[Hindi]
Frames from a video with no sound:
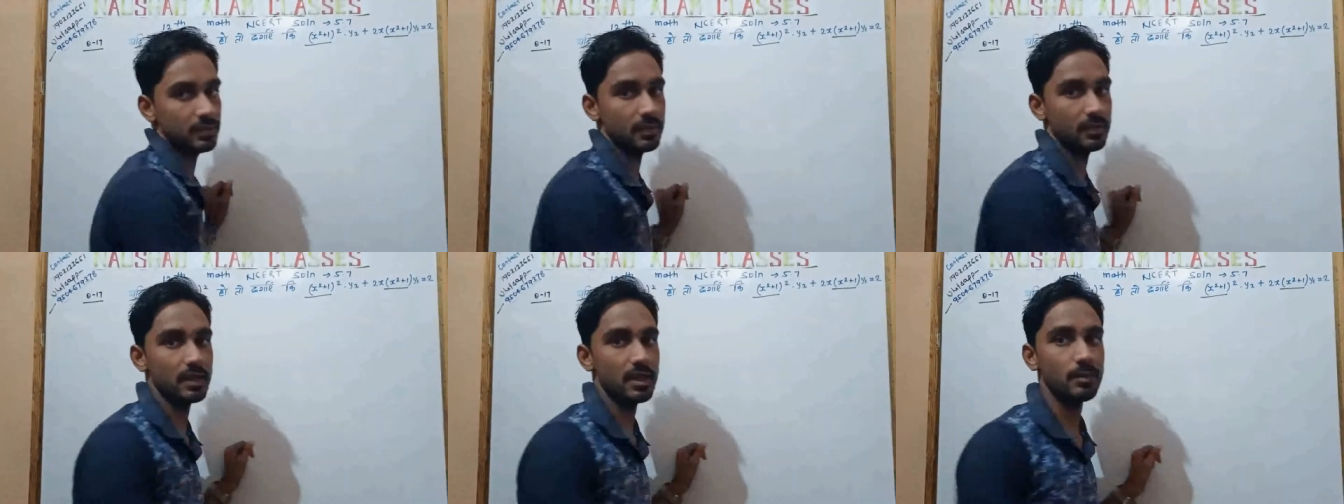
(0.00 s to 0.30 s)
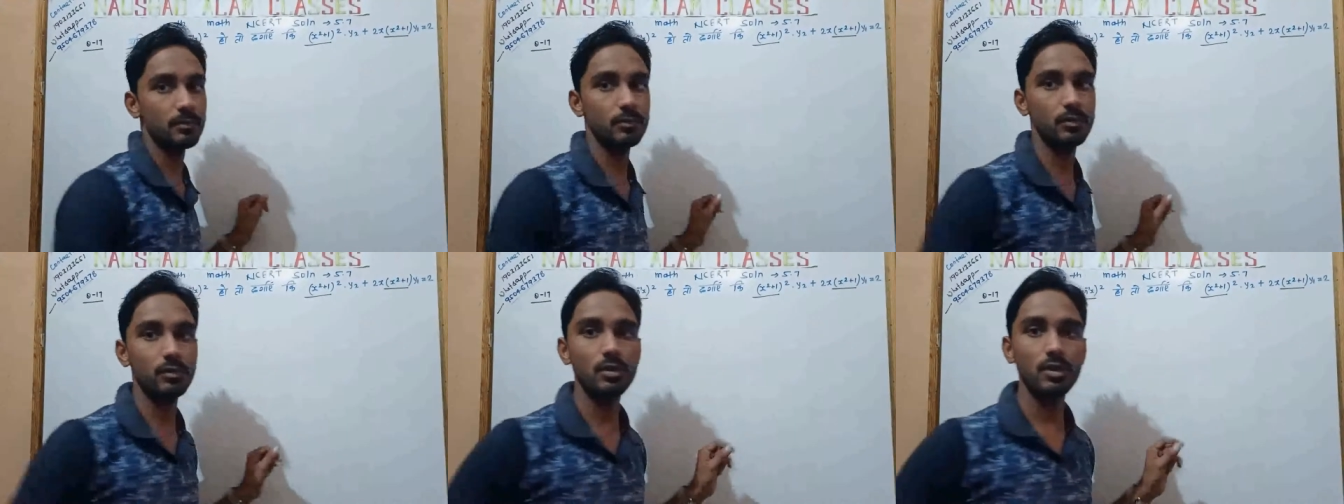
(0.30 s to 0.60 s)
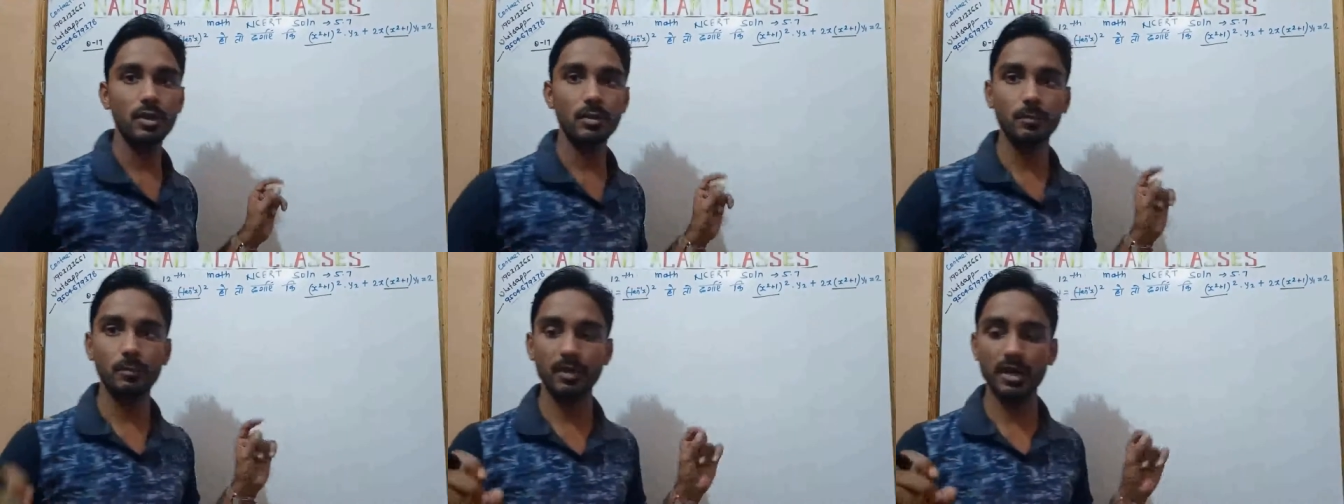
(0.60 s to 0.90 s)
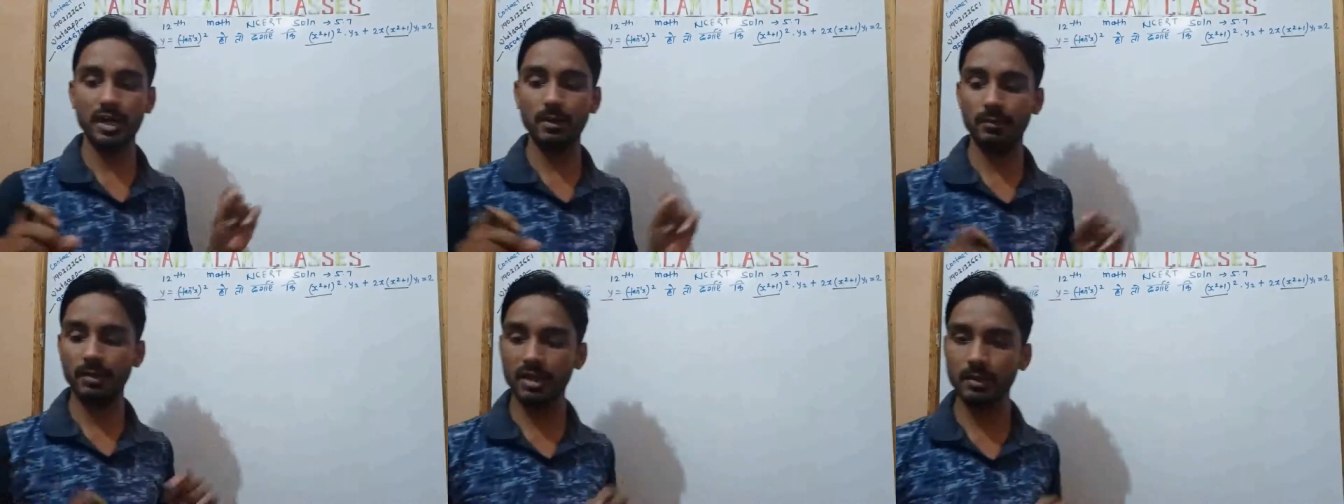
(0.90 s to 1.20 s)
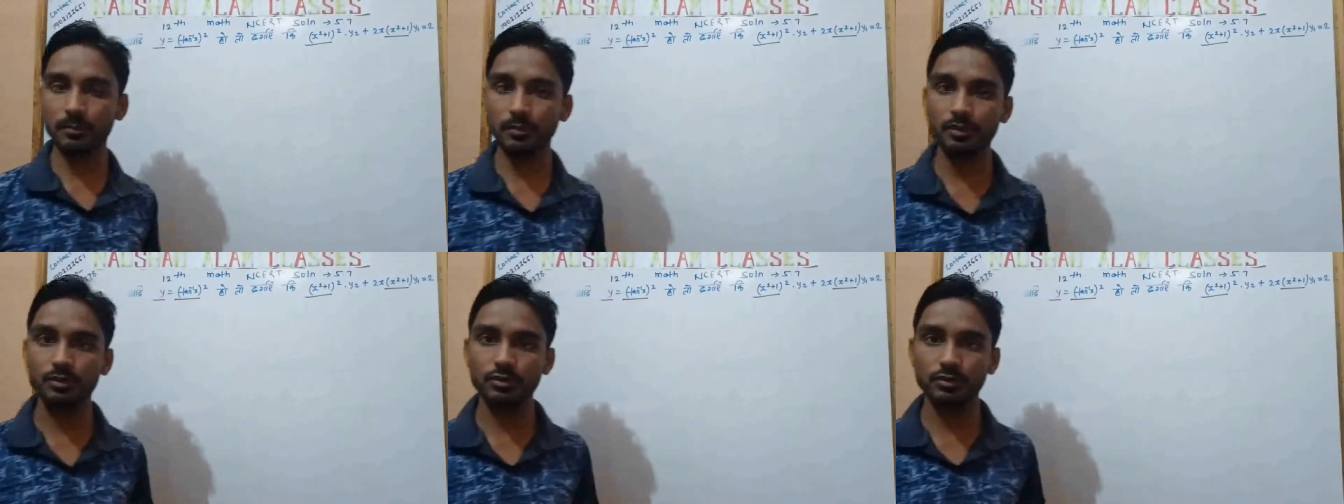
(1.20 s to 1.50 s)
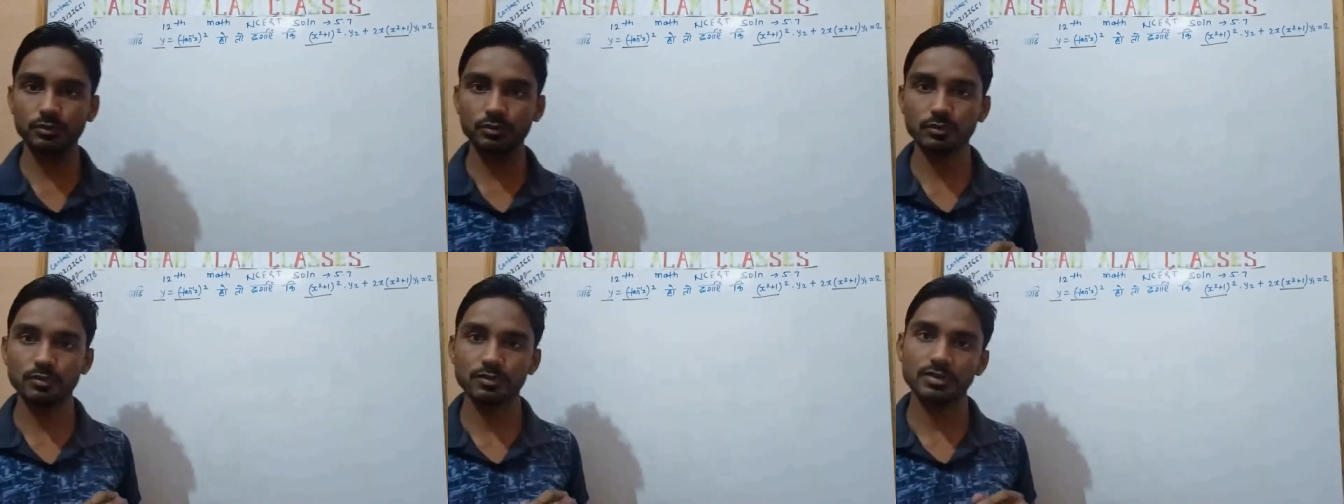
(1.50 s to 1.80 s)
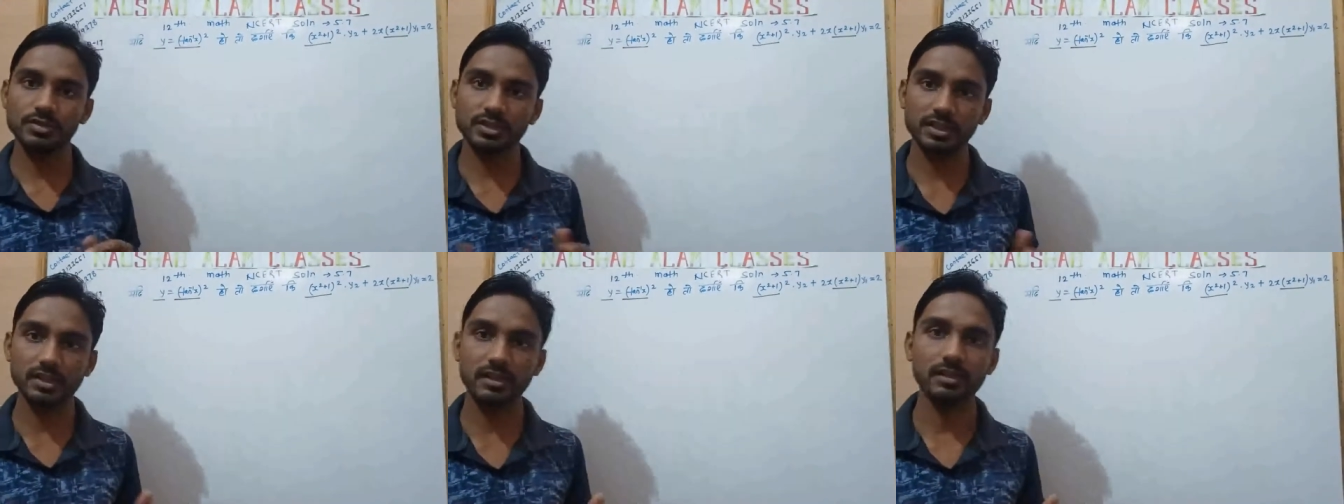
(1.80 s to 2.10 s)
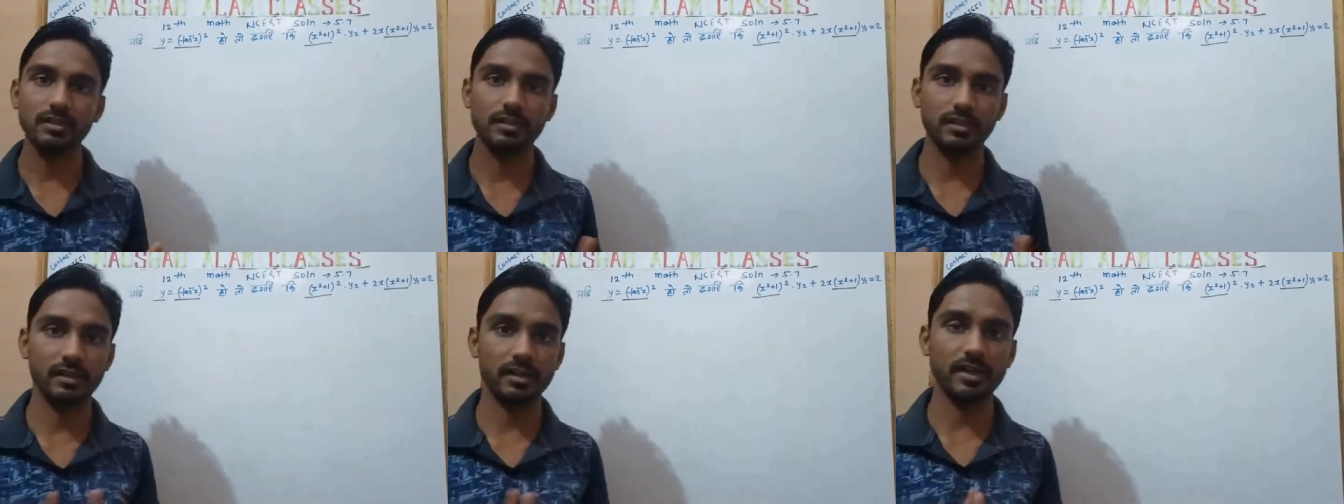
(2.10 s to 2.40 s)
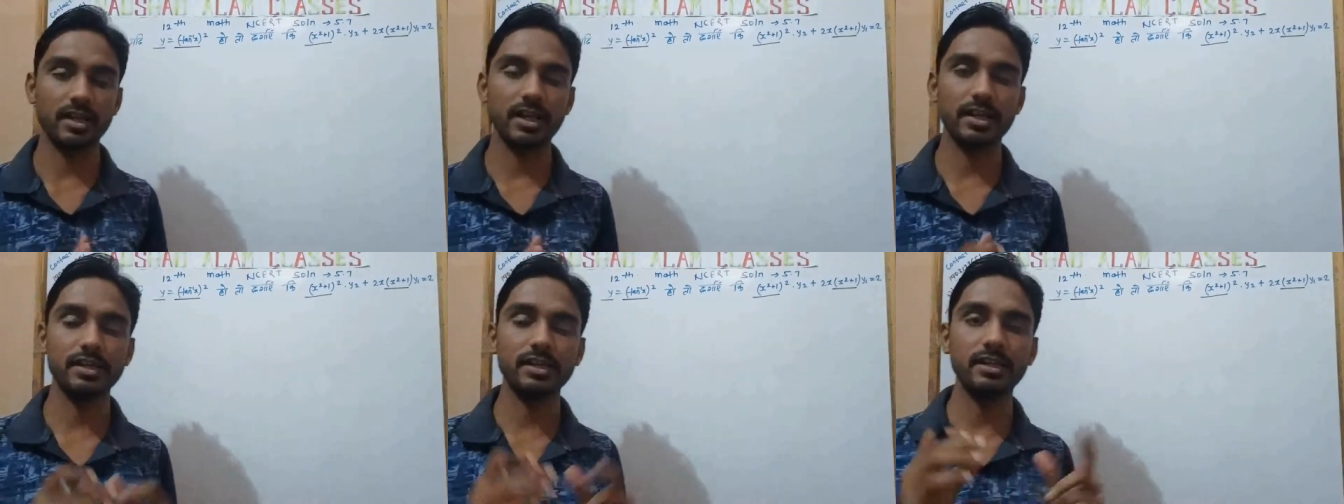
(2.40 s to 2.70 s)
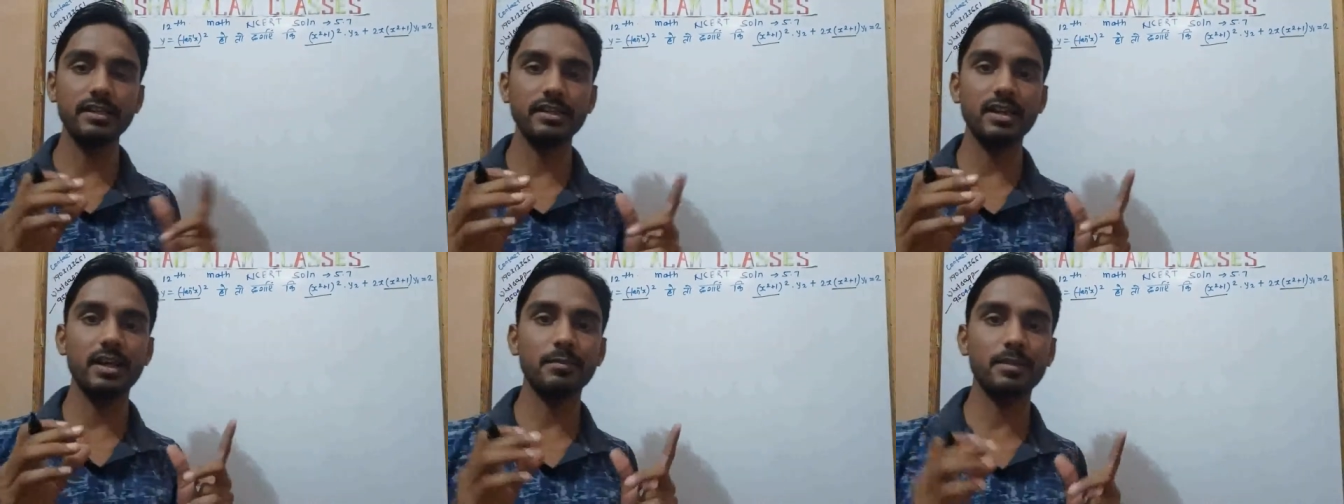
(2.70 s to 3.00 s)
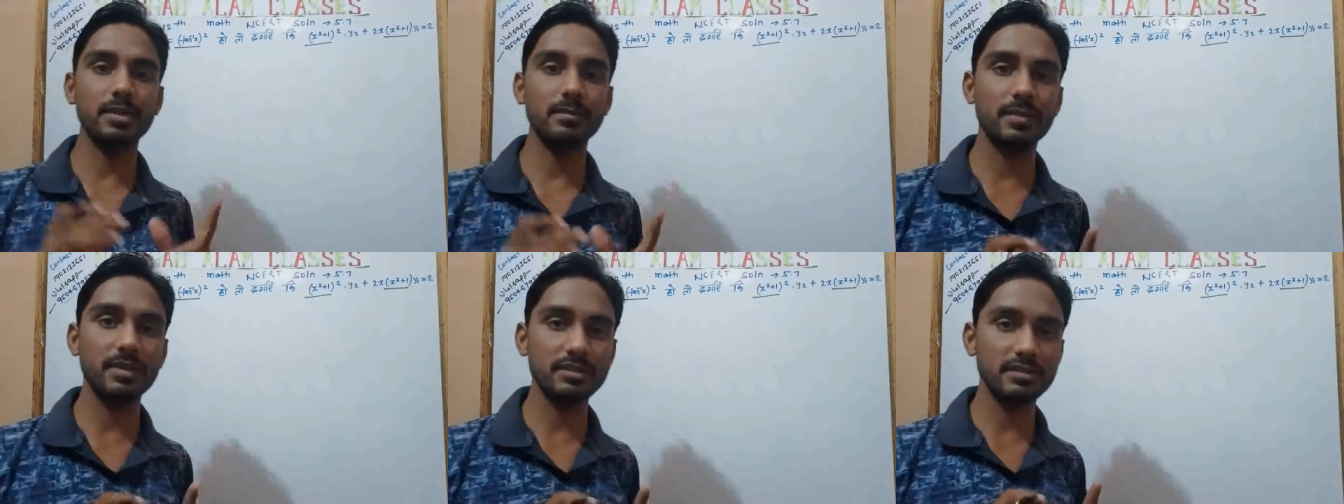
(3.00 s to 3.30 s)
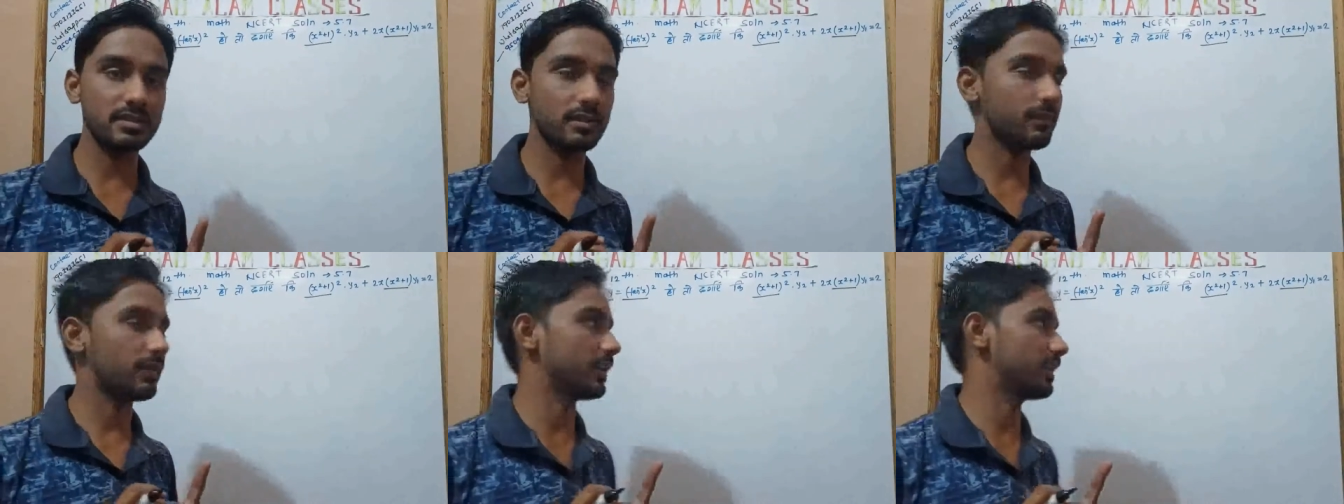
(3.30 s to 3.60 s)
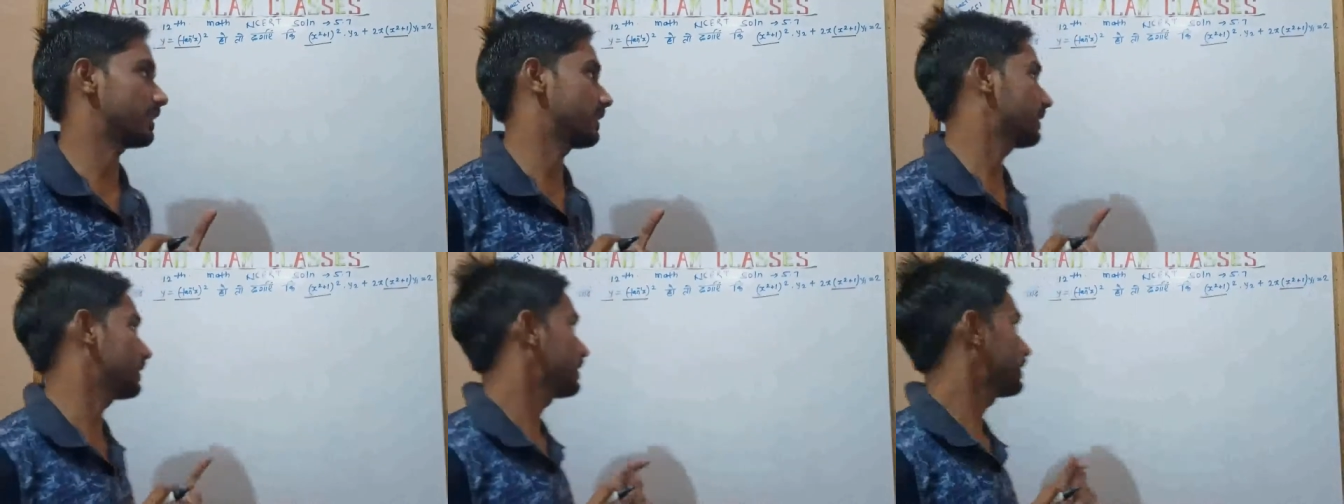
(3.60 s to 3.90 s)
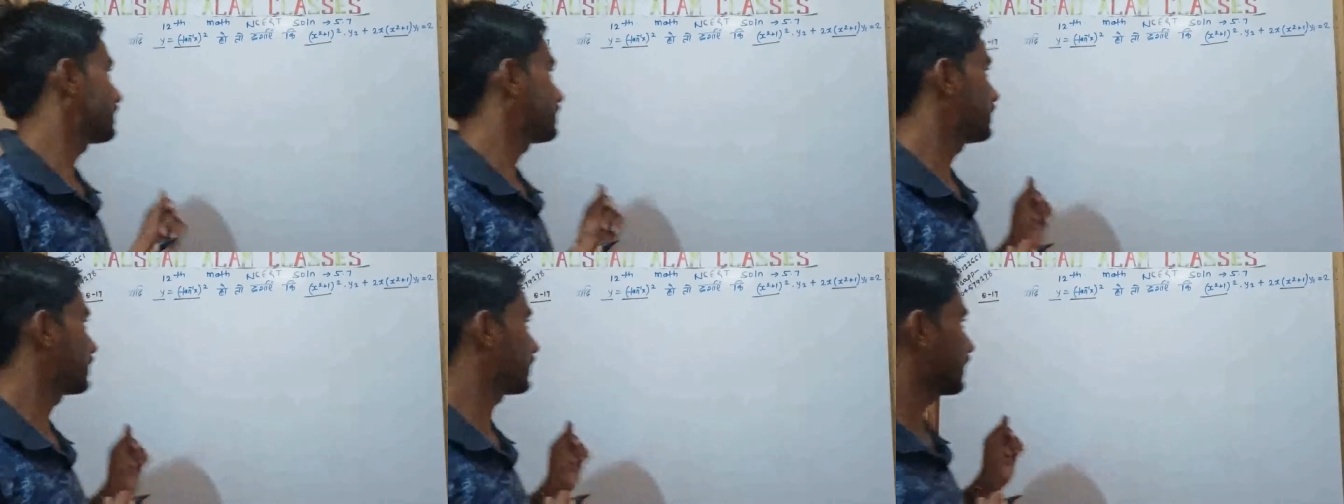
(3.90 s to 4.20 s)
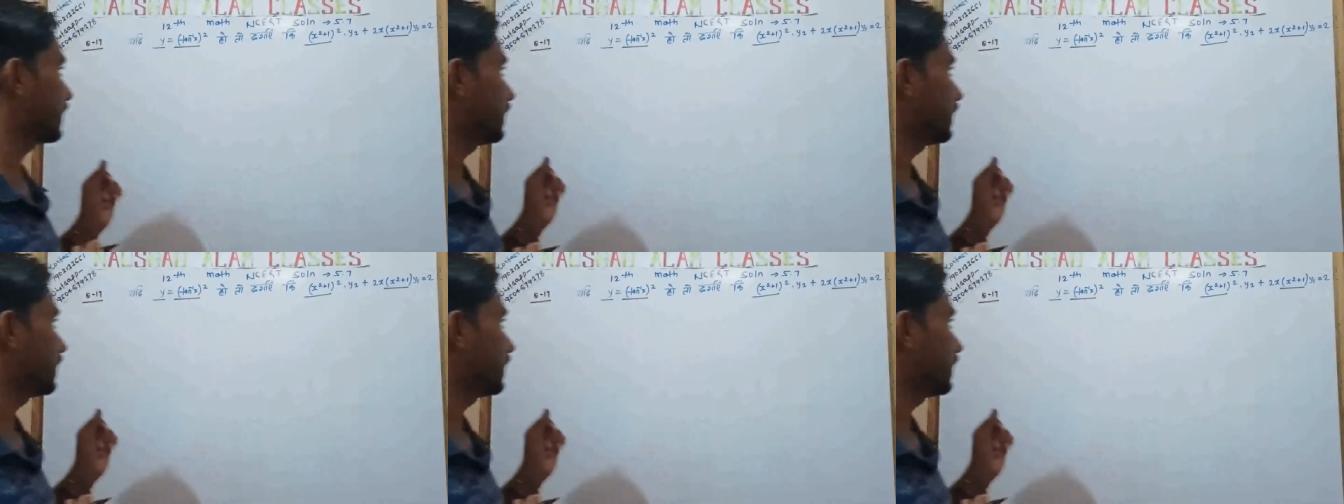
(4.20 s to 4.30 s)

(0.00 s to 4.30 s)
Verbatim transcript: करना है आपको बराबर आपको टू सिद्ध करना है यही आपके पास सवाल है ठीक